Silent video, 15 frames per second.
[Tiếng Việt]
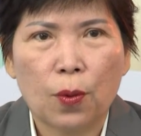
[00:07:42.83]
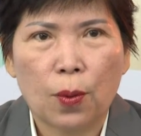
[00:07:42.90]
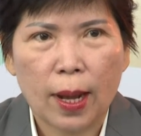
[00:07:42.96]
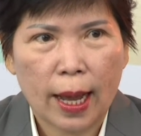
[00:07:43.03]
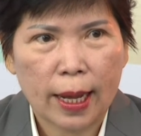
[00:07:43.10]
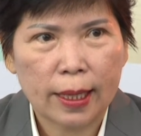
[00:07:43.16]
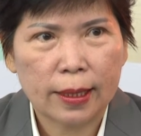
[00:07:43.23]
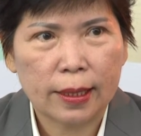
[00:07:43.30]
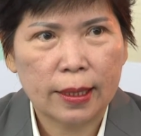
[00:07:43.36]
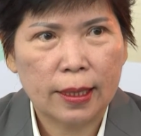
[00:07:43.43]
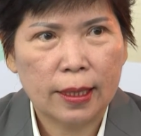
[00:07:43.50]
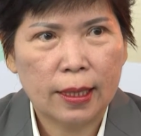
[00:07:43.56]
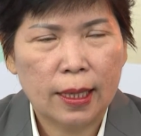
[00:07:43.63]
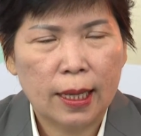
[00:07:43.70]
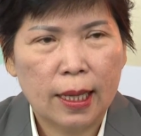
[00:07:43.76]
của ngành
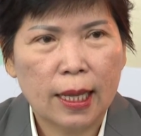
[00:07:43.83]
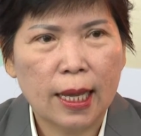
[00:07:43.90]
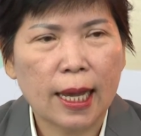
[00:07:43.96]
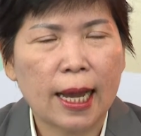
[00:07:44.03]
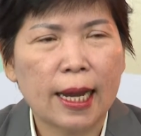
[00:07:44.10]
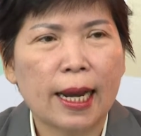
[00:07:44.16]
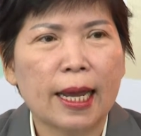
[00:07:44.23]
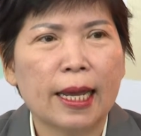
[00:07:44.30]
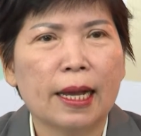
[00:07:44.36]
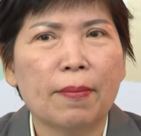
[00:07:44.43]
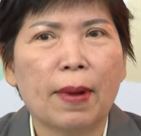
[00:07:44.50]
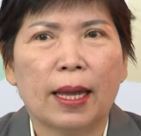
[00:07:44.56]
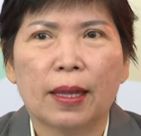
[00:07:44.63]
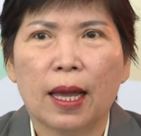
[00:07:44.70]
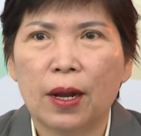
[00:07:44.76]
thì ngày nay
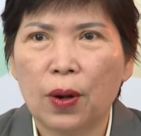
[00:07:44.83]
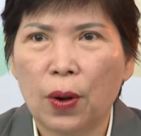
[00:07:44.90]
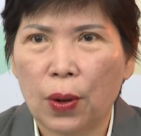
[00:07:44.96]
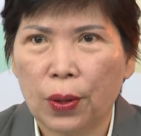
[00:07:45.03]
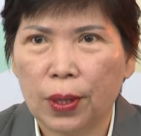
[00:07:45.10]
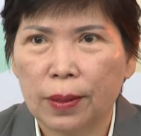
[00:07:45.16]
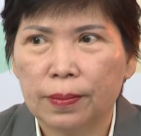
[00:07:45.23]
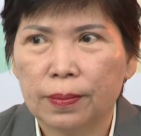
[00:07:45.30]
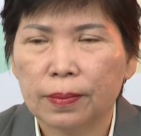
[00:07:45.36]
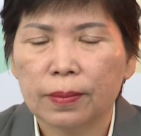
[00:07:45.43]
các bạn thấy rồi